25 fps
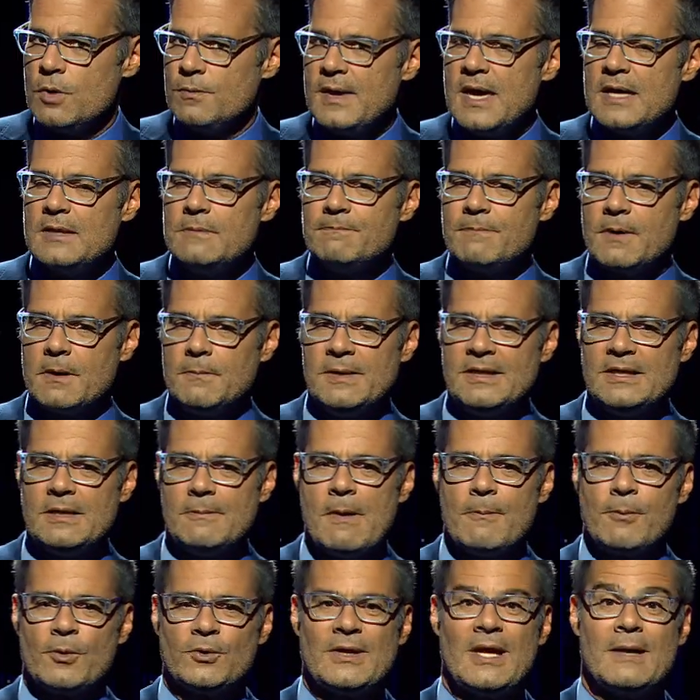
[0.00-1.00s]
bien,
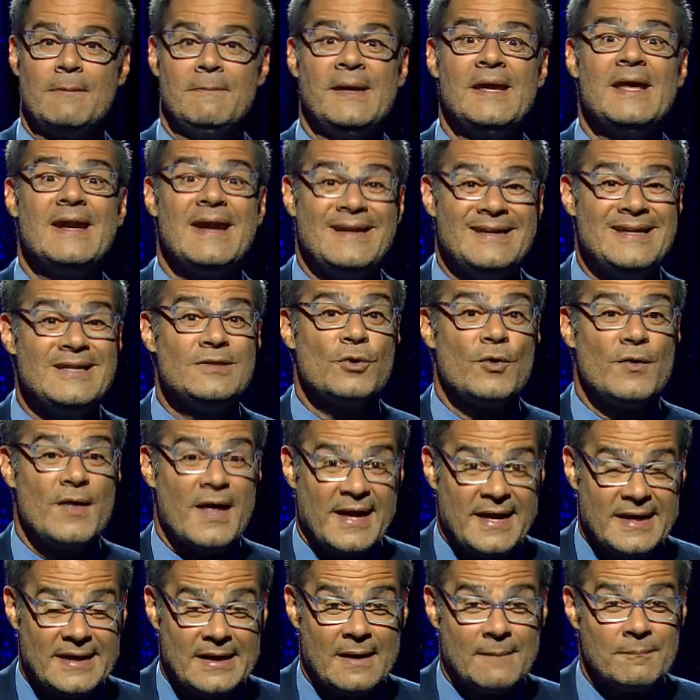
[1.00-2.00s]
permítame aportar mi granito de
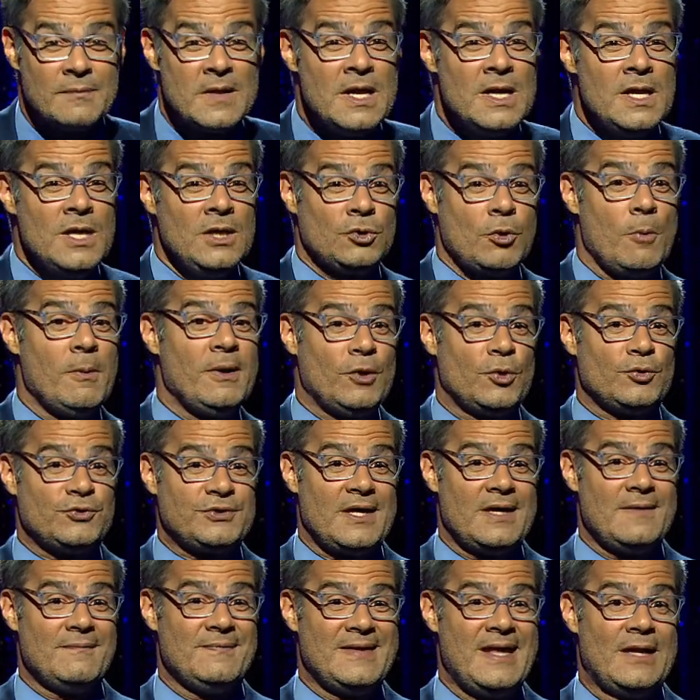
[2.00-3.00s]
arena. Tome
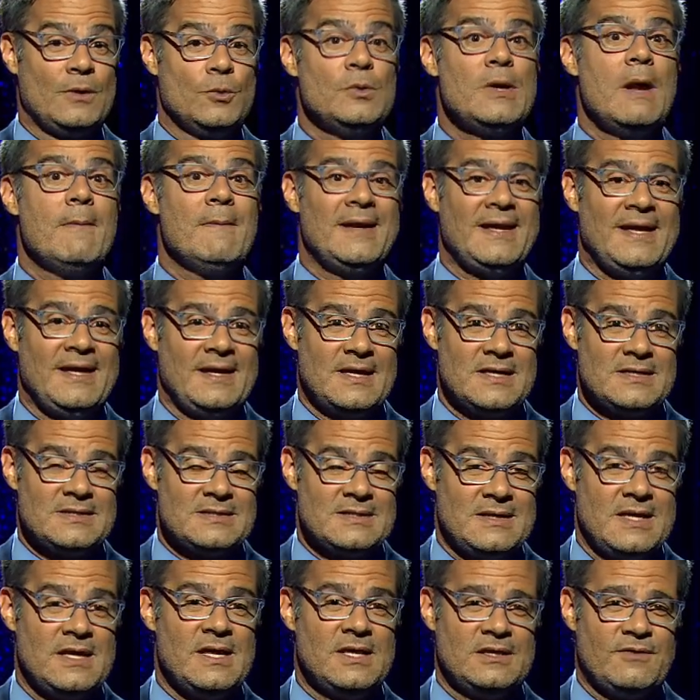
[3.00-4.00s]
nota de algunas
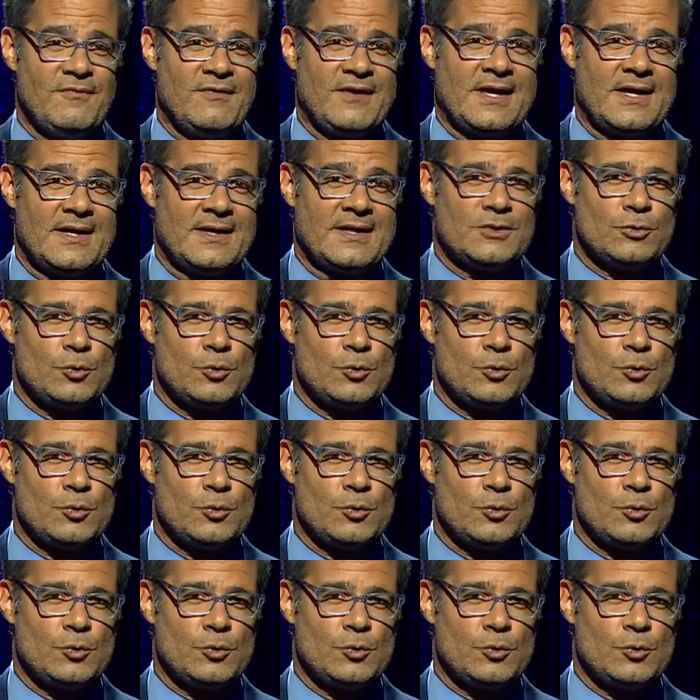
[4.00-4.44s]
maneras de identificar que